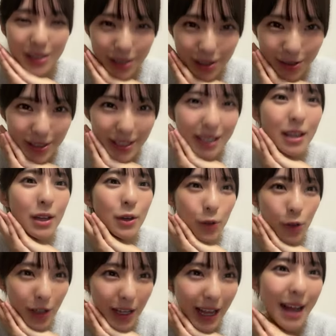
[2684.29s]
10位
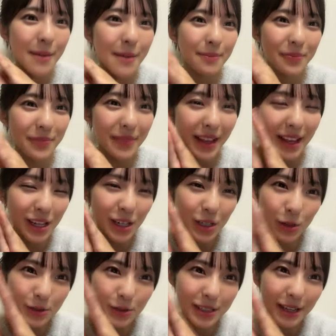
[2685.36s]
ふうかありが
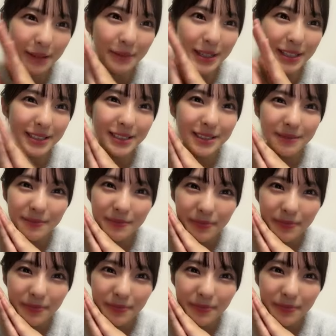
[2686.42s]
とうございます